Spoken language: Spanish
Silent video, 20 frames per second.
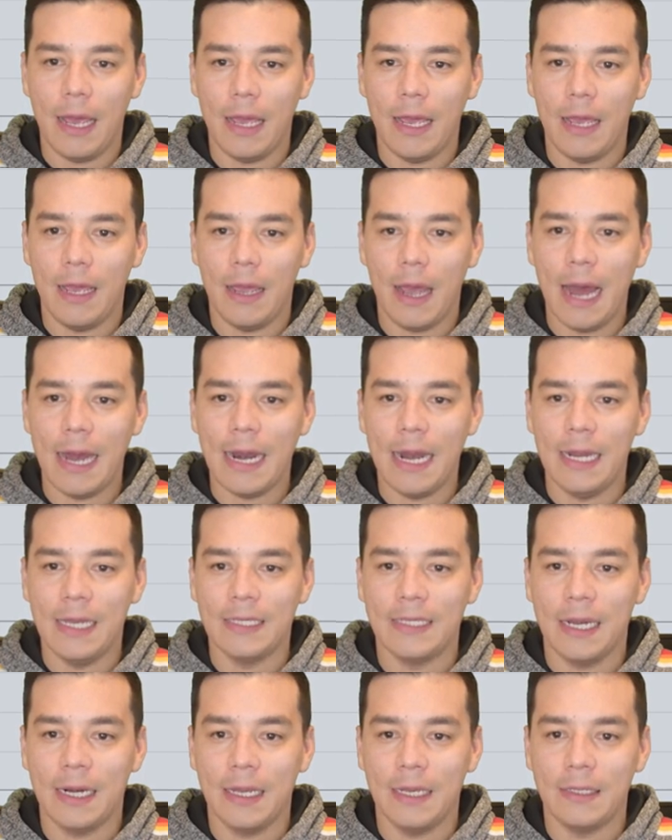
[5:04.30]
eh,
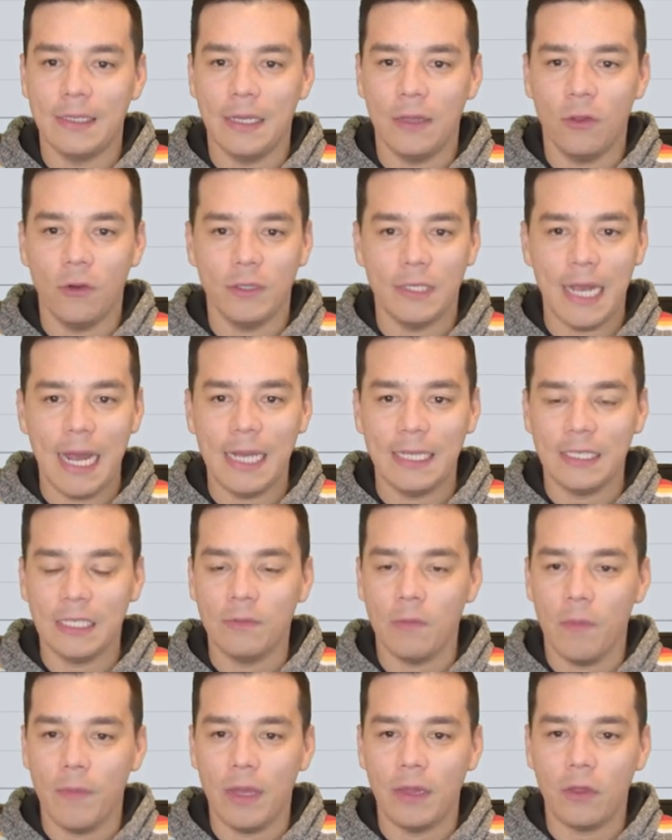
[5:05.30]
analizan y dicen, no, ya
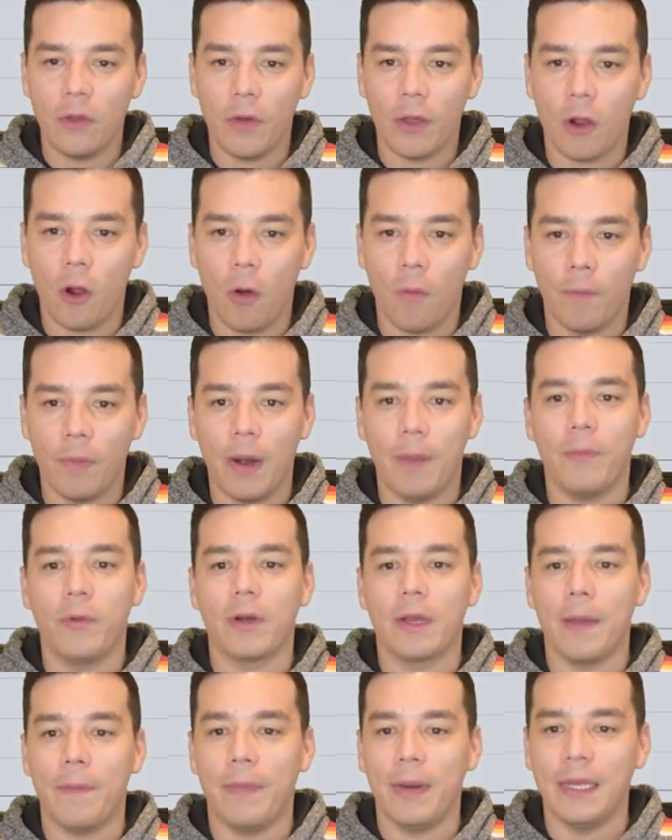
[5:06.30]
este es momento de compra
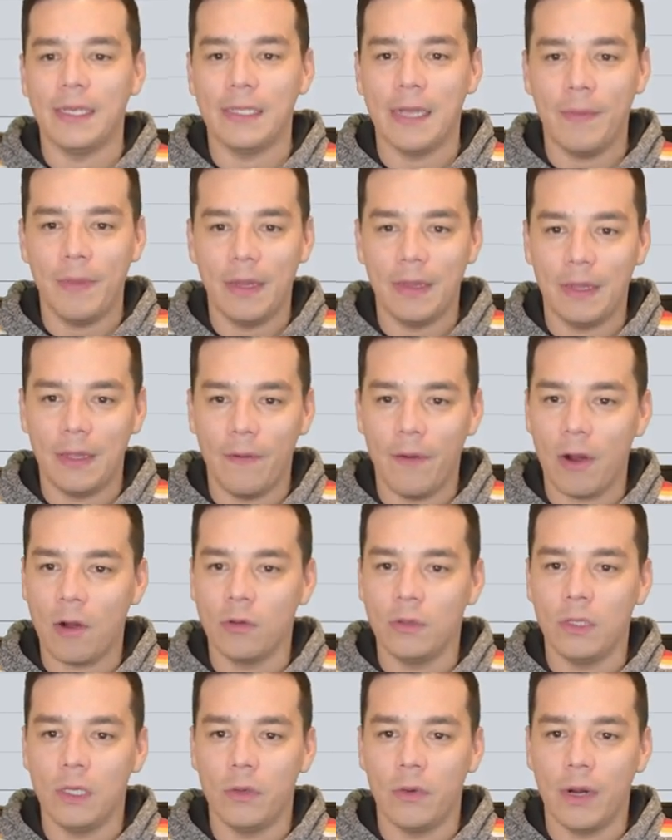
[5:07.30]
porque precisamente va
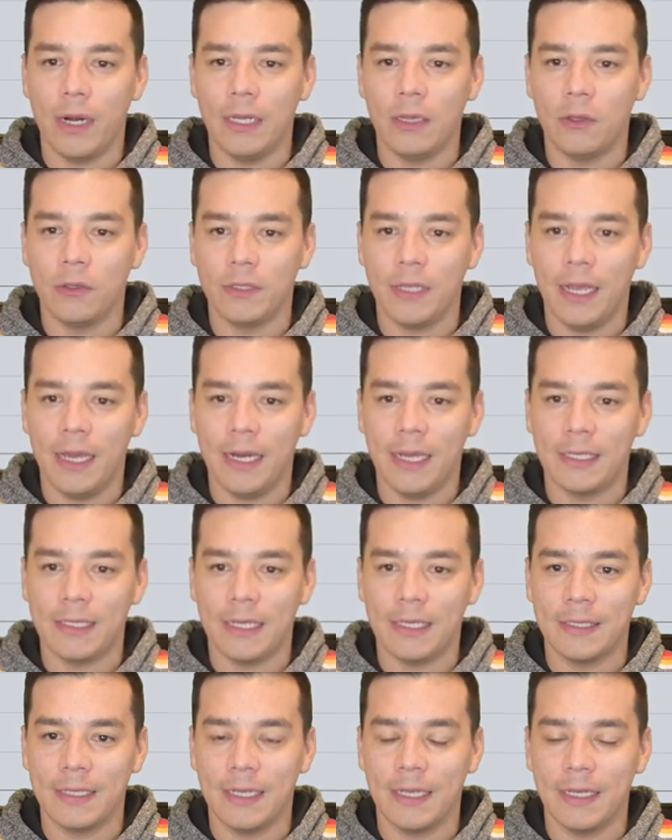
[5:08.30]
a continuar entonces en
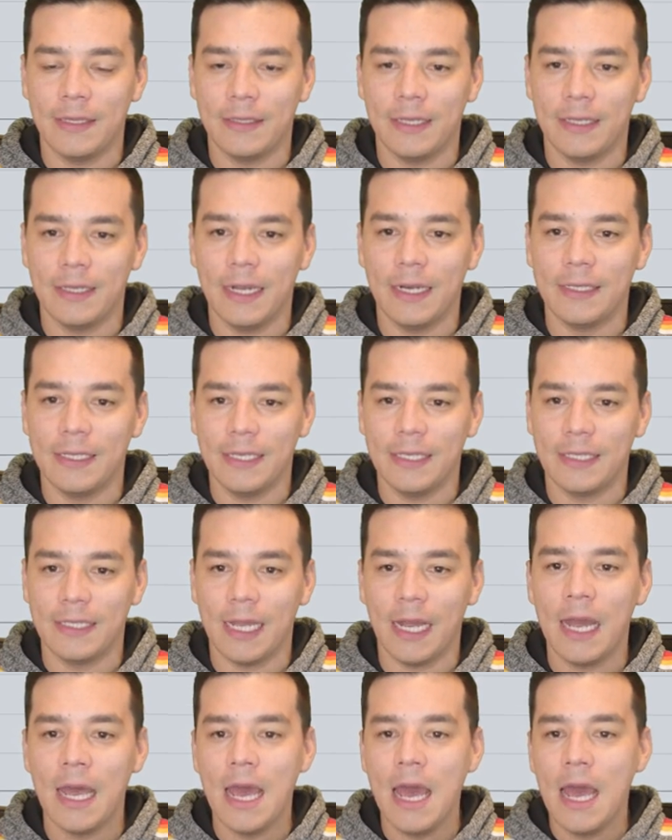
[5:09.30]
esta senda
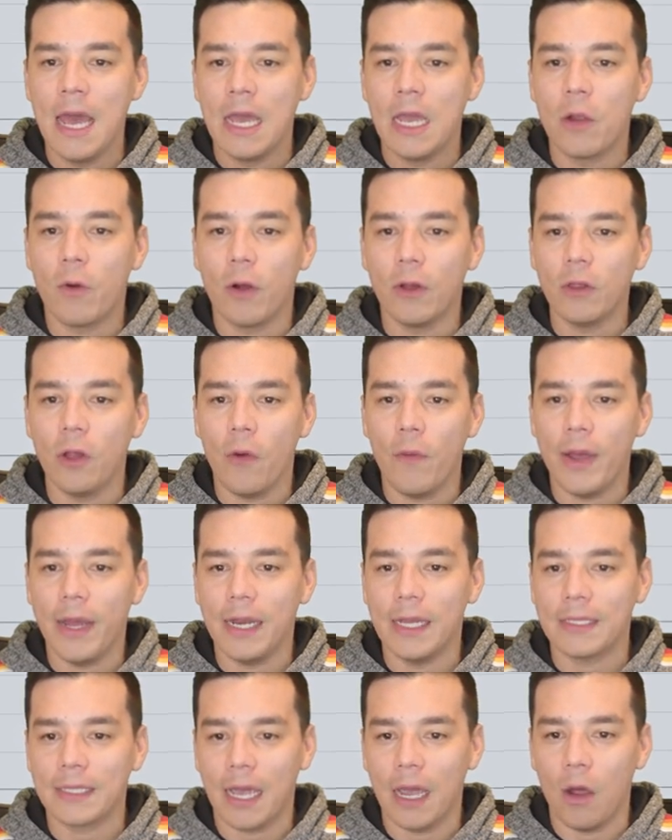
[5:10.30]
alcista y cuando
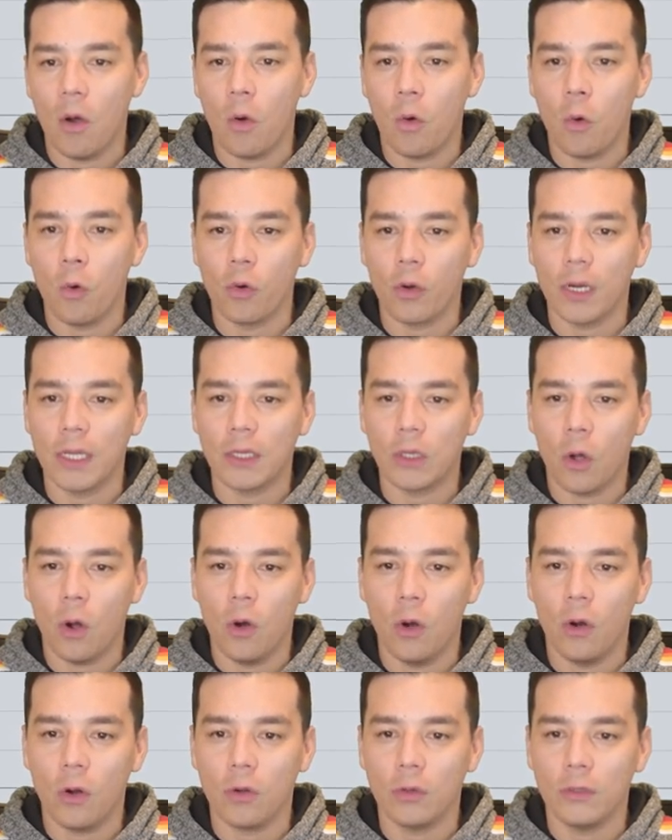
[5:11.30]
ven es que ocurre
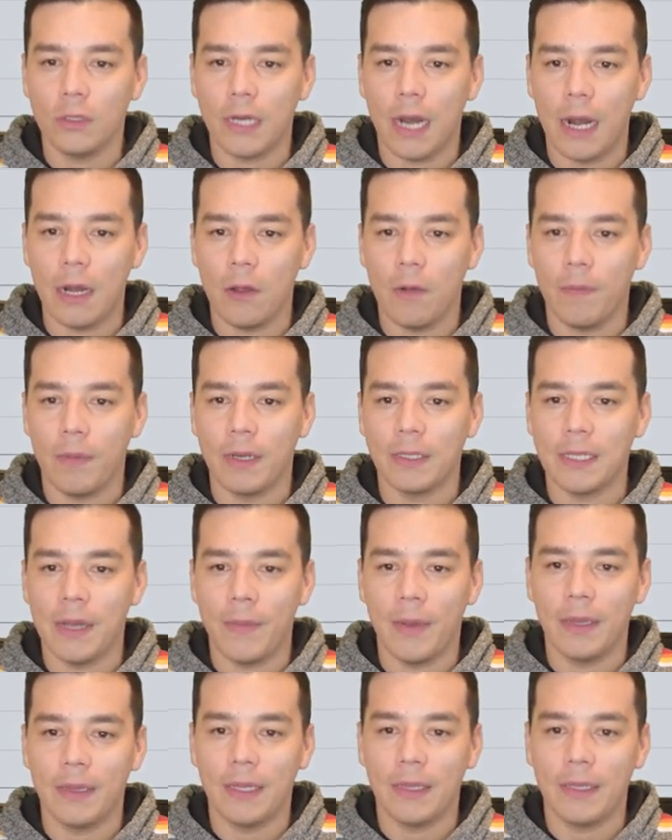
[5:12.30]
todo lo contrario,
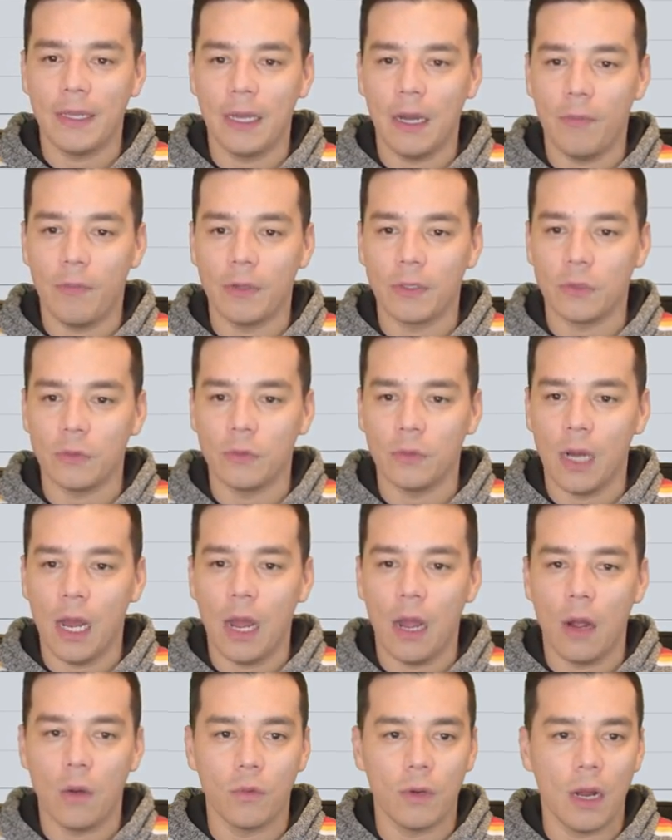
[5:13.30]
precisamente tiene pues
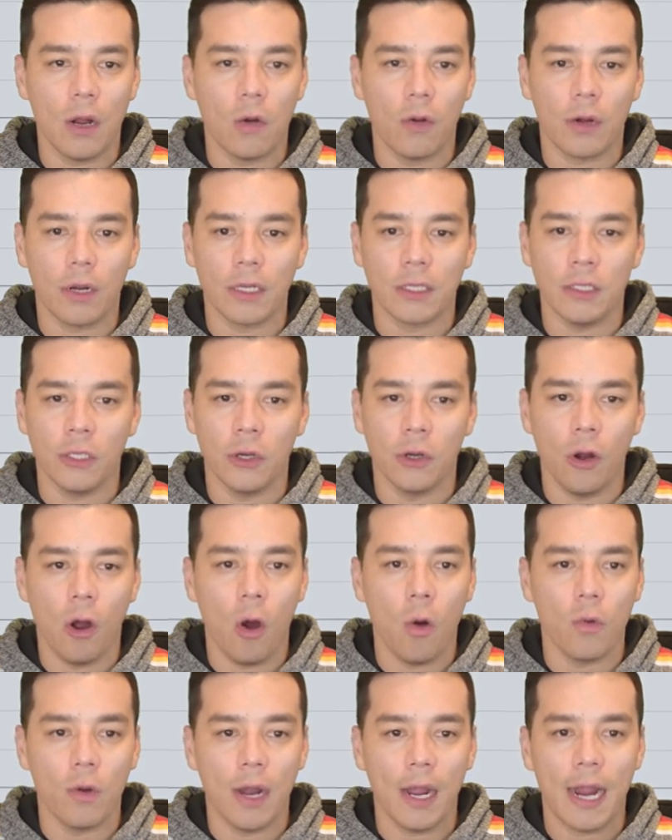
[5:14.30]
una, una corrección
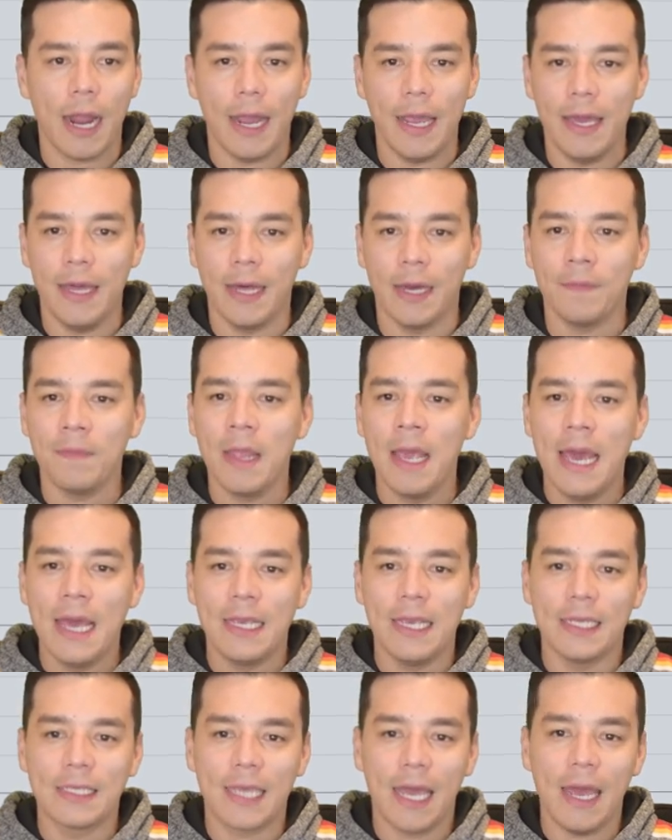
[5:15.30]
o una caída.
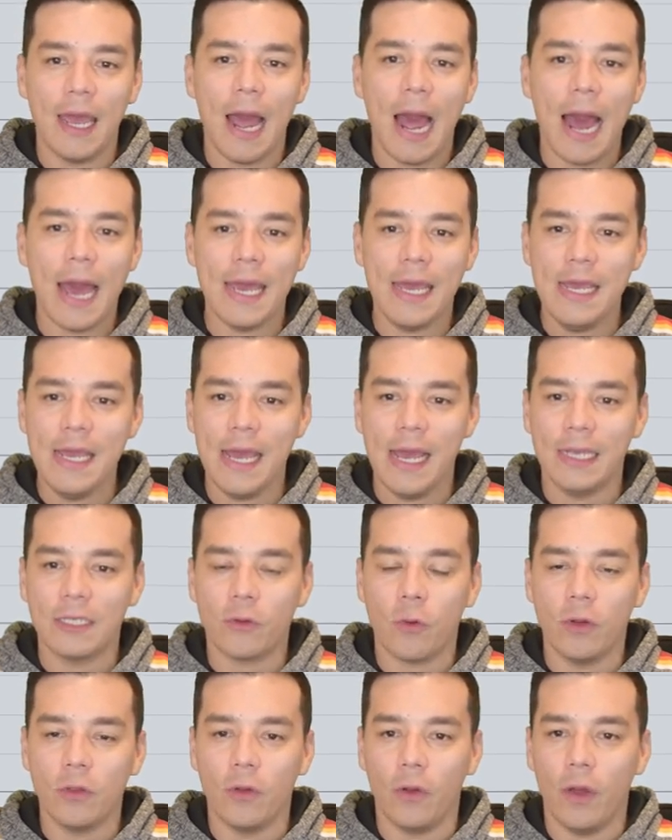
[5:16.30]
Y es que ahí
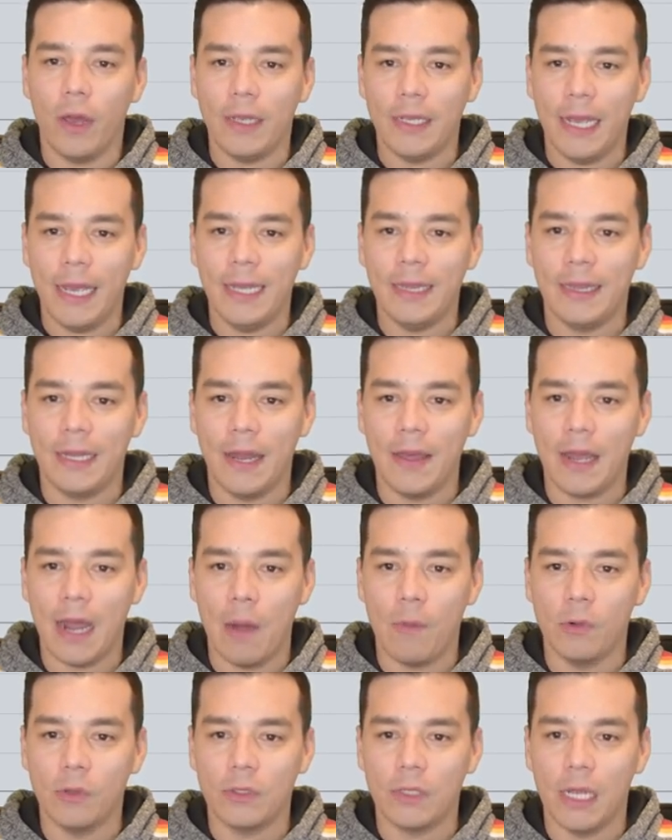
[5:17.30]
es cuando entra,
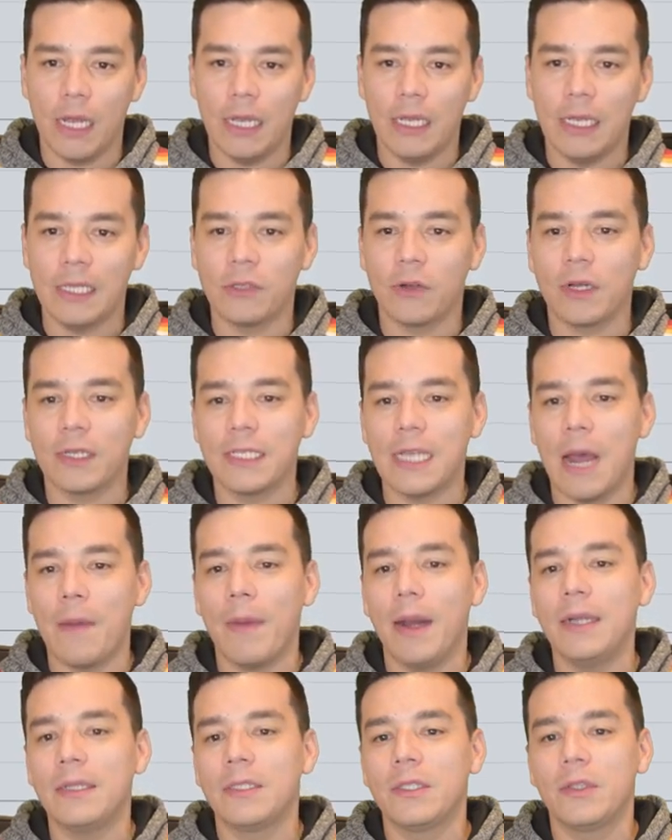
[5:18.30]
digamos, e, eso que se
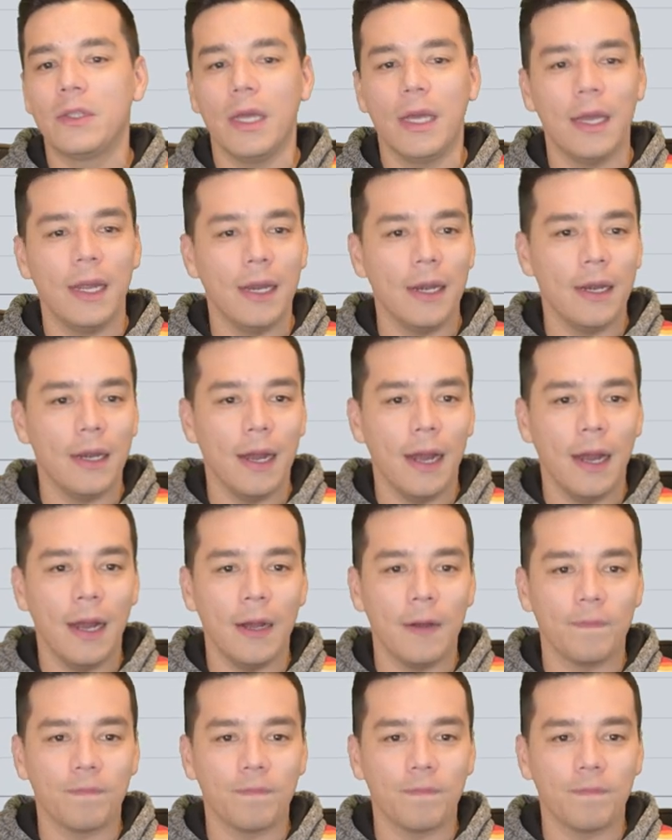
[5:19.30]
llama el...